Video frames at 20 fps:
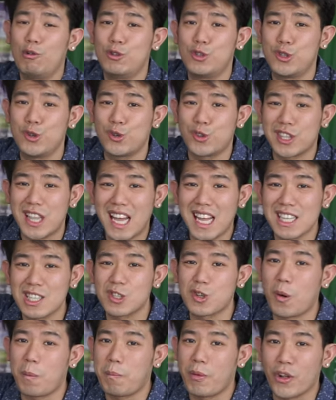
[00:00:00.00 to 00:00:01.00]
juta
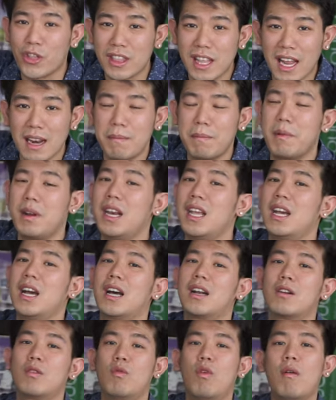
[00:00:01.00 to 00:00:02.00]
copotan,
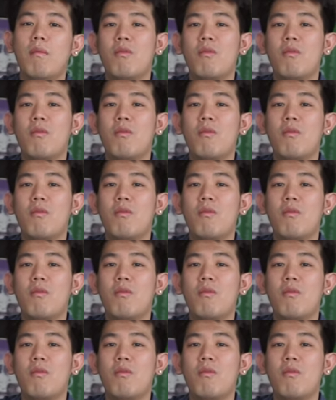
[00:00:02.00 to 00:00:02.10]
mendingan gue